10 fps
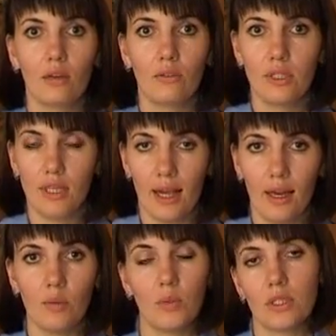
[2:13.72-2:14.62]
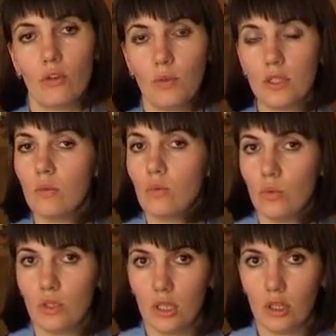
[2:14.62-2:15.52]
В идеале мы совместными
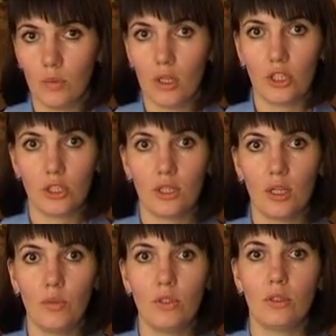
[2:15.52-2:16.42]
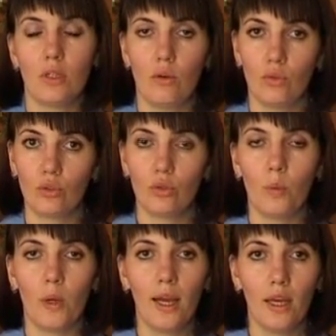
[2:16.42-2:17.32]
усилиями должны добиться того,
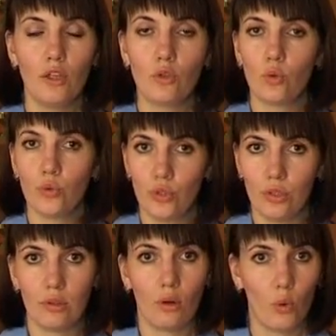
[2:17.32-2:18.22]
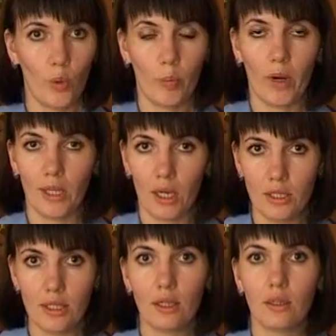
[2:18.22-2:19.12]
чтобы исключить такое
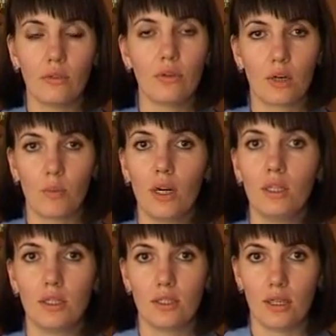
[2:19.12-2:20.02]
понятие, как неформальная